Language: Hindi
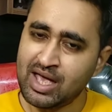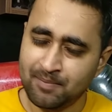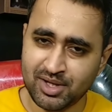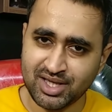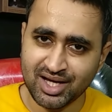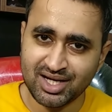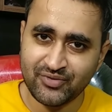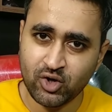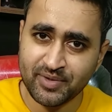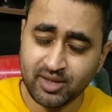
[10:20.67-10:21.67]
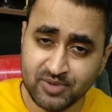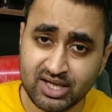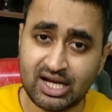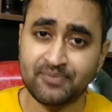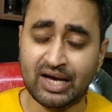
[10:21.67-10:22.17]
मिलते हैं अगली वीडियो में तब तक
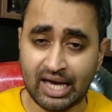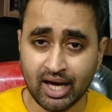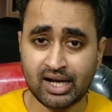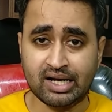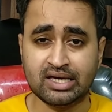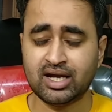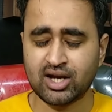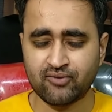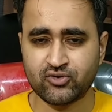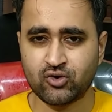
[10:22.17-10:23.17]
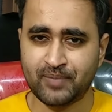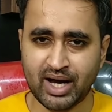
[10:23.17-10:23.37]
के लिए अपना ख्याल रखिए लव यू